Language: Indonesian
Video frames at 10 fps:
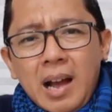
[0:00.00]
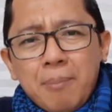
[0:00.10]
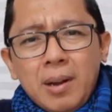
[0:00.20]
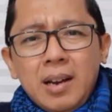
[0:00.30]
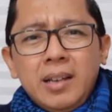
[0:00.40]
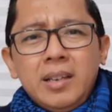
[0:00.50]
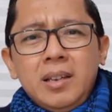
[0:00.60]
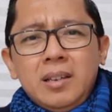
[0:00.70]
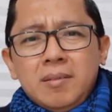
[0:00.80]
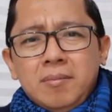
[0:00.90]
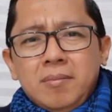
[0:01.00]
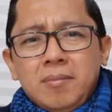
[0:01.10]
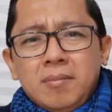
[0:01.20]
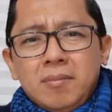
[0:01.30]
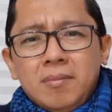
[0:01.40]
Apalagi
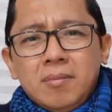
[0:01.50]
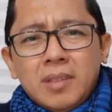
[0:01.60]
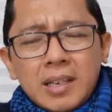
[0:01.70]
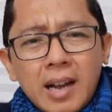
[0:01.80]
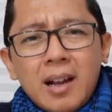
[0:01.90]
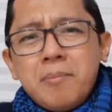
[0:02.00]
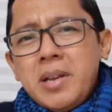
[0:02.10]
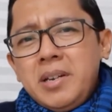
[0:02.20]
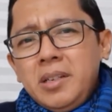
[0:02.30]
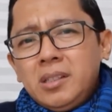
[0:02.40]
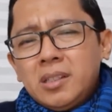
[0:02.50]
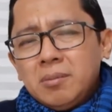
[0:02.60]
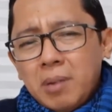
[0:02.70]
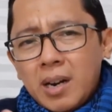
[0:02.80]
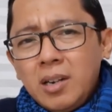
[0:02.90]
tenaga medis,
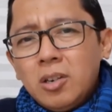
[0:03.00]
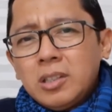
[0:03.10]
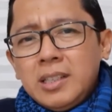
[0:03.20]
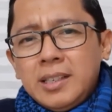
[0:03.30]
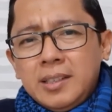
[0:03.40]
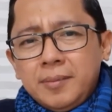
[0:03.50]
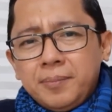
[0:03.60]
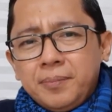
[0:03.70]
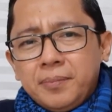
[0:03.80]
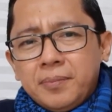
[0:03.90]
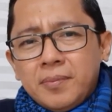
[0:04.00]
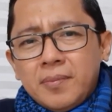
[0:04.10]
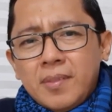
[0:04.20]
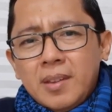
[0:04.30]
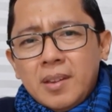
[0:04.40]
para dokter,
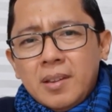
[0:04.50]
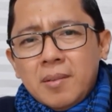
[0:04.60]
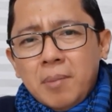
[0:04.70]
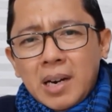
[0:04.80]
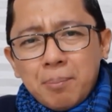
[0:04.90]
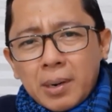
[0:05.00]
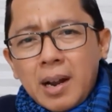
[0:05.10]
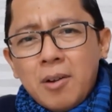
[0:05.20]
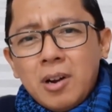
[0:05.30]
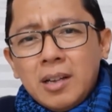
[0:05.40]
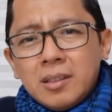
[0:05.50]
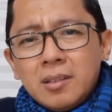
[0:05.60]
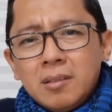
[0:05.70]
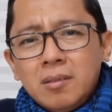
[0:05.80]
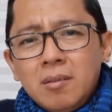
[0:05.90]
para
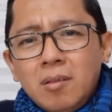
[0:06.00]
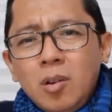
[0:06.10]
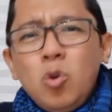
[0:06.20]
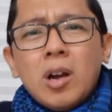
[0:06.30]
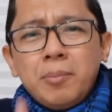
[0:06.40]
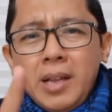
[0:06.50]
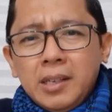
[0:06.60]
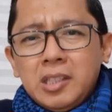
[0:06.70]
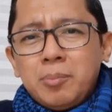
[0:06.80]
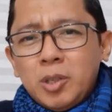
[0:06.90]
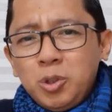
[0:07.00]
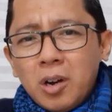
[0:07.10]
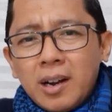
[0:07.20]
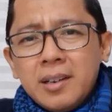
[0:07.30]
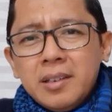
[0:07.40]
perawat, Luar biasa
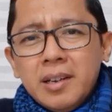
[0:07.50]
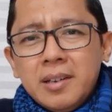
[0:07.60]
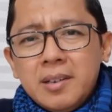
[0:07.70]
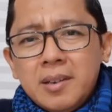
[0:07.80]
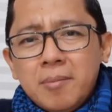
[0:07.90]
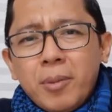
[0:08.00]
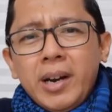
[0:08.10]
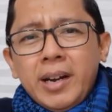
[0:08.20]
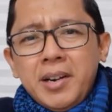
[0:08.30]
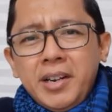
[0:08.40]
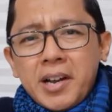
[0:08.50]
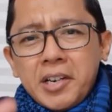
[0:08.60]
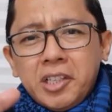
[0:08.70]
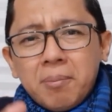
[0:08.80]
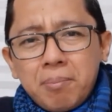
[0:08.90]
perjuangannya. Mereka di
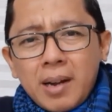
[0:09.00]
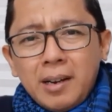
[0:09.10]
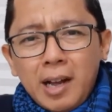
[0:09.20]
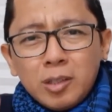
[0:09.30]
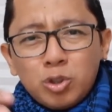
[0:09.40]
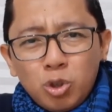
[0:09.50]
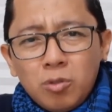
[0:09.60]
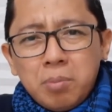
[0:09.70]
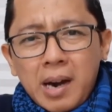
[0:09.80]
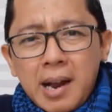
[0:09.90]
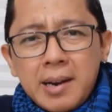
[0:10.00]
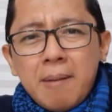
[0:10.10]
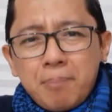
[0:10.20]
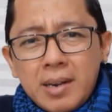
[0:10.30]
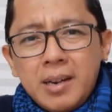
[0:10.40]
garis depan langsung
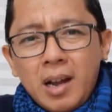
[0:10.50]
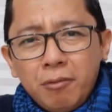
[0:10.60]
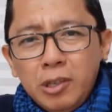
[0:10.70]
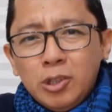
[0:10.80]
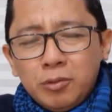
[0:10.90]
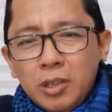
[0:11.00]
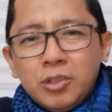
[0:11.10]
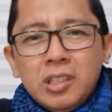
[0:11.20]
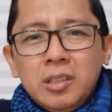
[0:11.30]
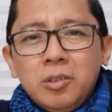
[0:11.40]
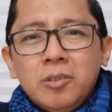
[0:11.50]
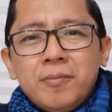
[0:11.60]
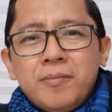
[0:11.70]
berhadapan dengan virus-virus itu.